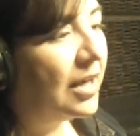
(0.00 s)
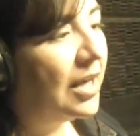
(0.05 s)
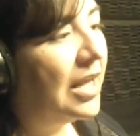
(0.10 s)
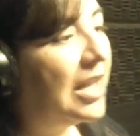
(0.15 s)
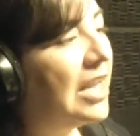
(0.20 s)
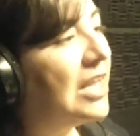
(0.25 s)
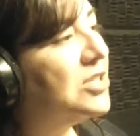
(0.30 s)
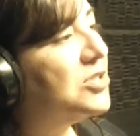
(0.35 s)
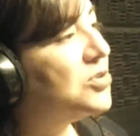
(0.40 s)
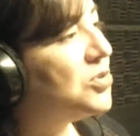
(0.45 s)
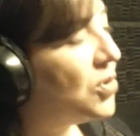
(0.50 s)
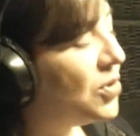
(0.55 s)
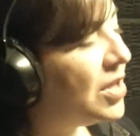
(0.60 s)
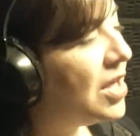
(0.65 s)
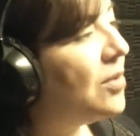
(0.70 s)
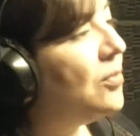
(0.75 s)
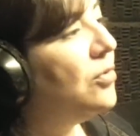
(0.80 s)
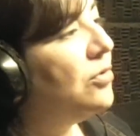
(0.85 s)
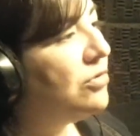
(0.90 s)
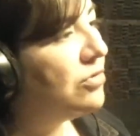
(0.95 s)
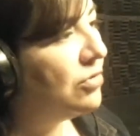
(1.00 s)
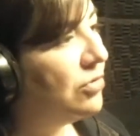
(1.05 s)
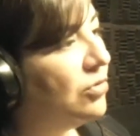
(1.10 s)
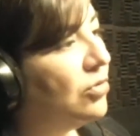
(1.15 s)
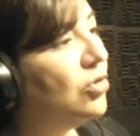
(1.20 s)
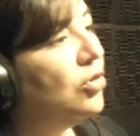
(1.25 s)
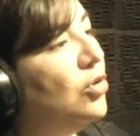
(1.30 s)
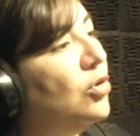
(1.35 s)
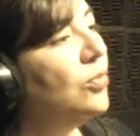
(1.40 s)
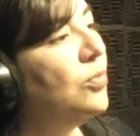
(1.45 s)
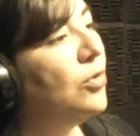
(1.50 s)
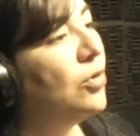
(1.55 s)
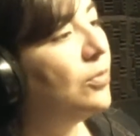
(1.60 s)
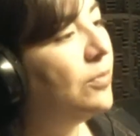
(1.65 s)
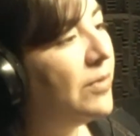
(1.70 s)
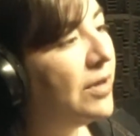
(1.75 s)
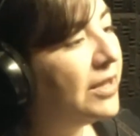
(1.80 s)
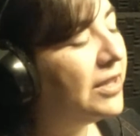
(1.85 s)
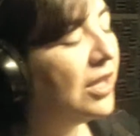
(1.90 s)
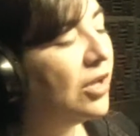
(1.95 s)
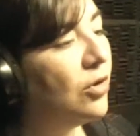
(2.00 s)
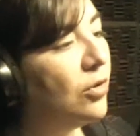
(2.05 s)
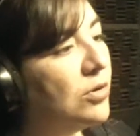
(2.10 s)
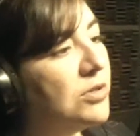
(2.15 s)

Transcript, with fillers: que la Sonia Muñoz no promete